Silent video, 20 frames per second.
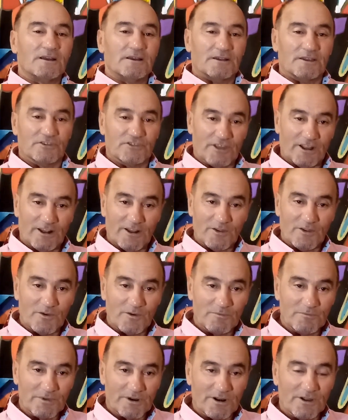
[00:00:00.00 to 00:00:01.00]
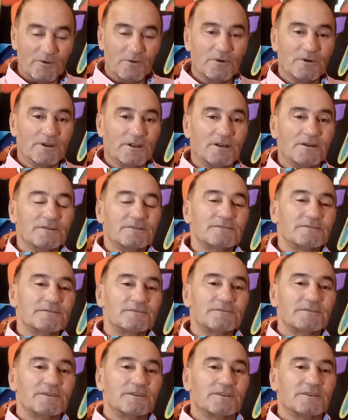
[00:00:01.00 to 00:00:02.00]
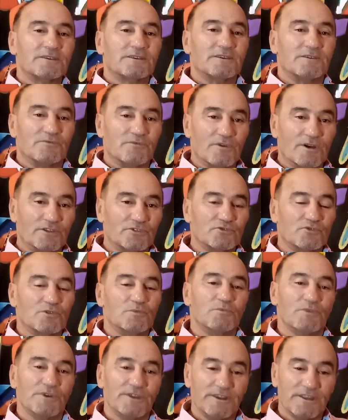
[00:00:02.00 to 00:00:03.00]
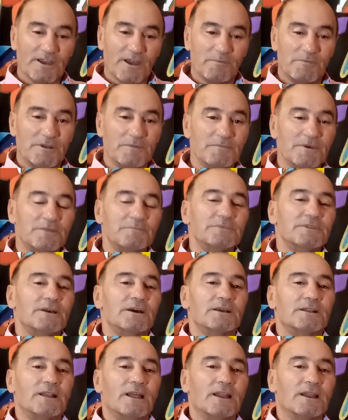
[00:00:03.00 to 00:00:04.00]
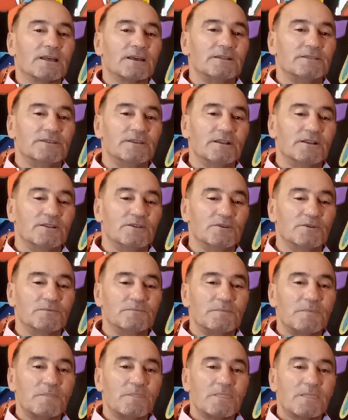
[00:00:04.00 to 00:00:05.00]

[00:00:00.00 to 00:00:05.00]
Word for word: رجعت لكم مرة أخرى كيف وعدتكم وإني قبل ما نبدأ هذه الحلقة ديال اليوم